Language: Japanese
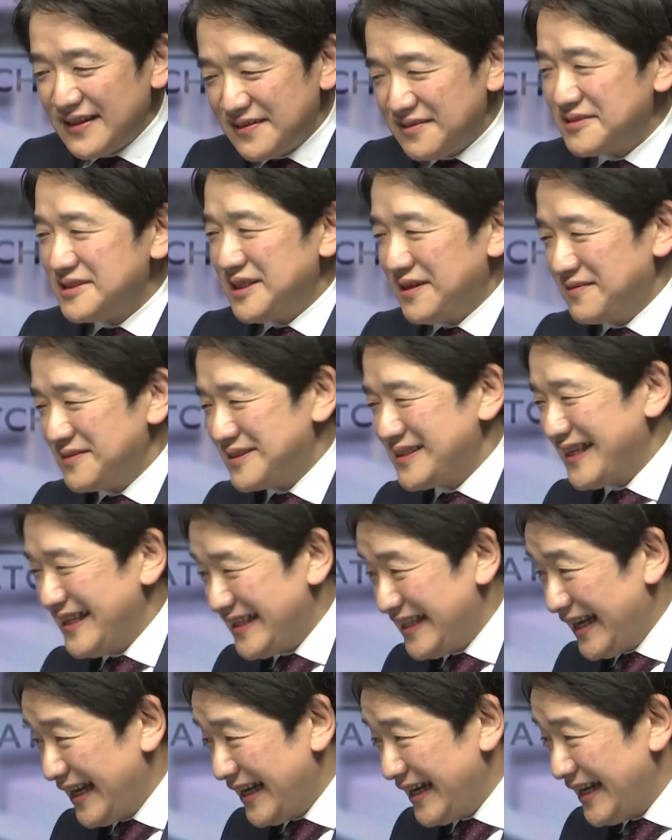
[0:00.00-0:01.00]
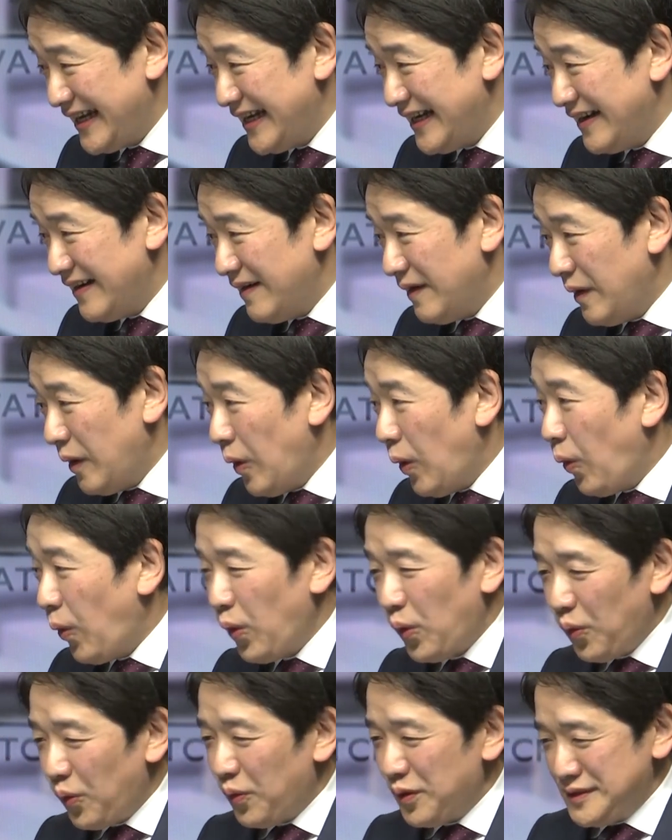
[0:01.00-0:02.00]
当者をつけて。
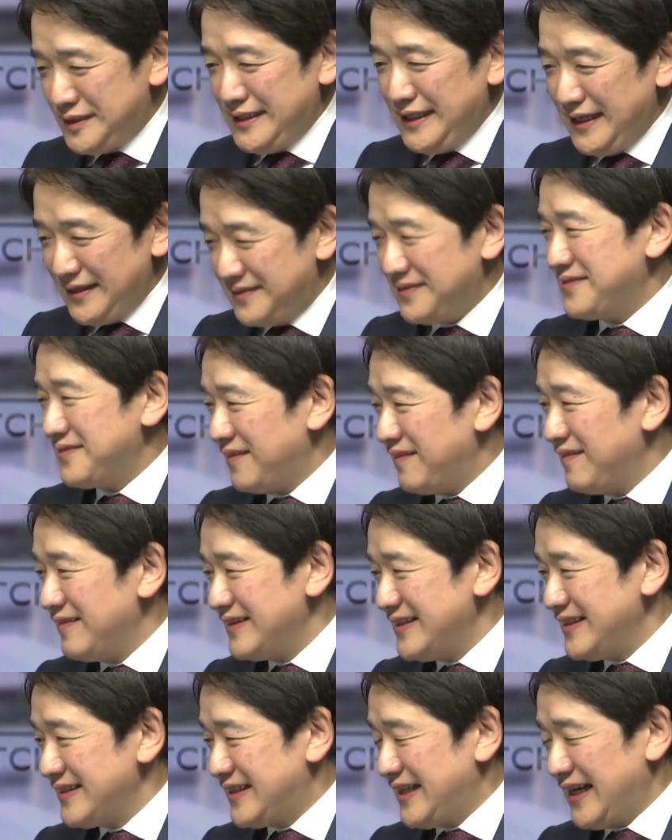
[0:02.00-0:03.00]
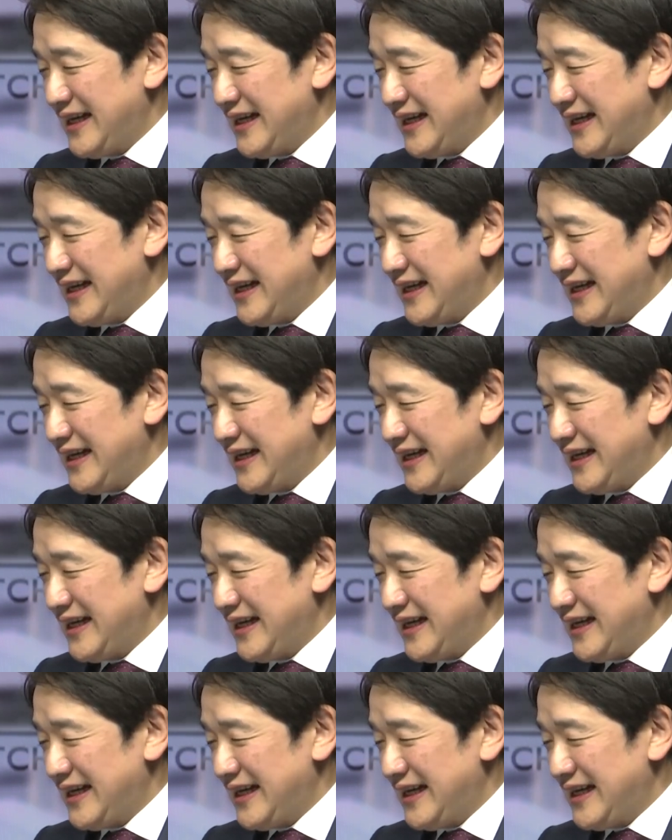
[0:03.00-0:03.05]
フォローをしていくといった